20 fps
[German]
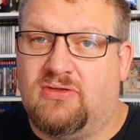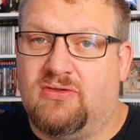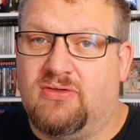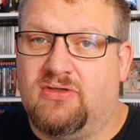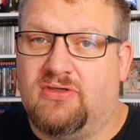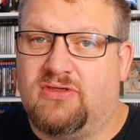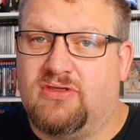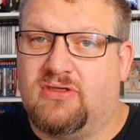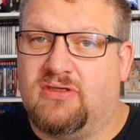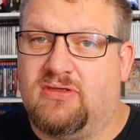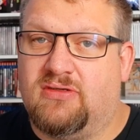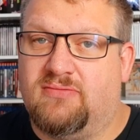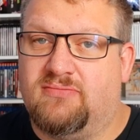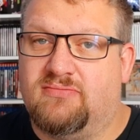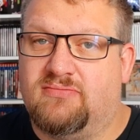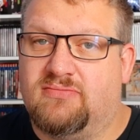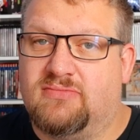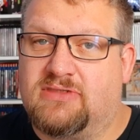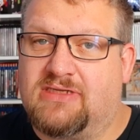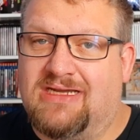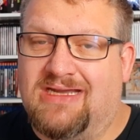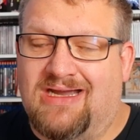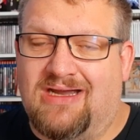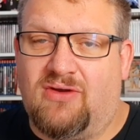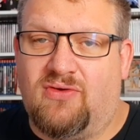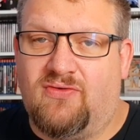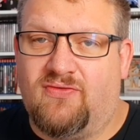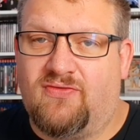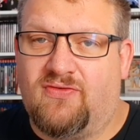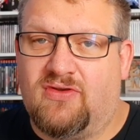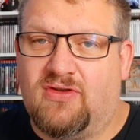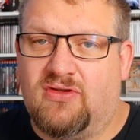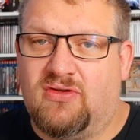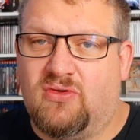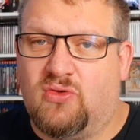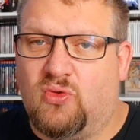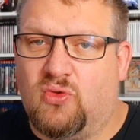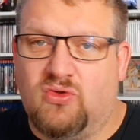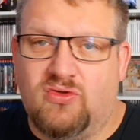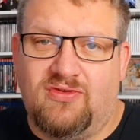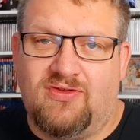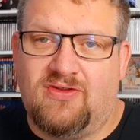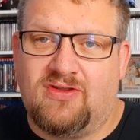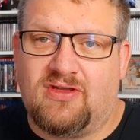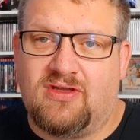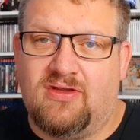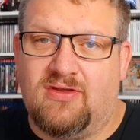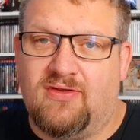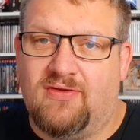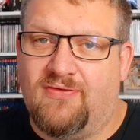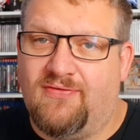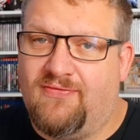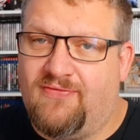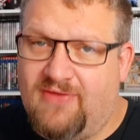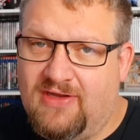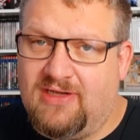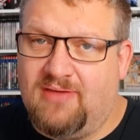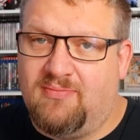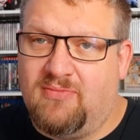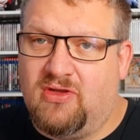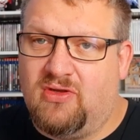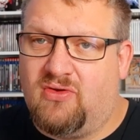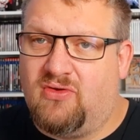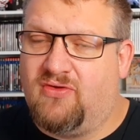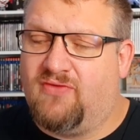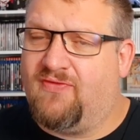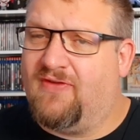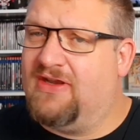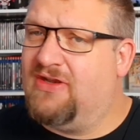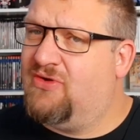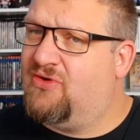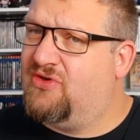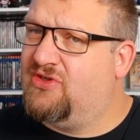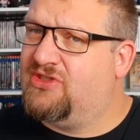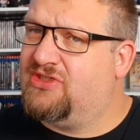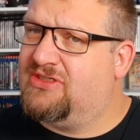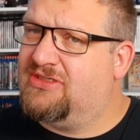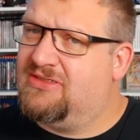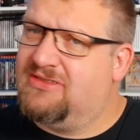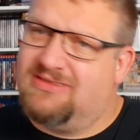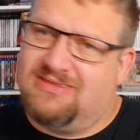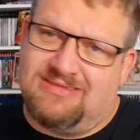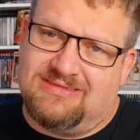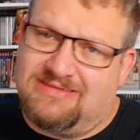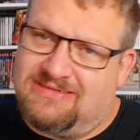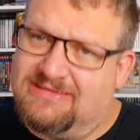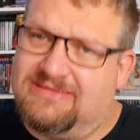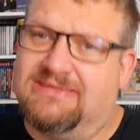und ähm, kauft unsere Filme. Und wenn euch äh,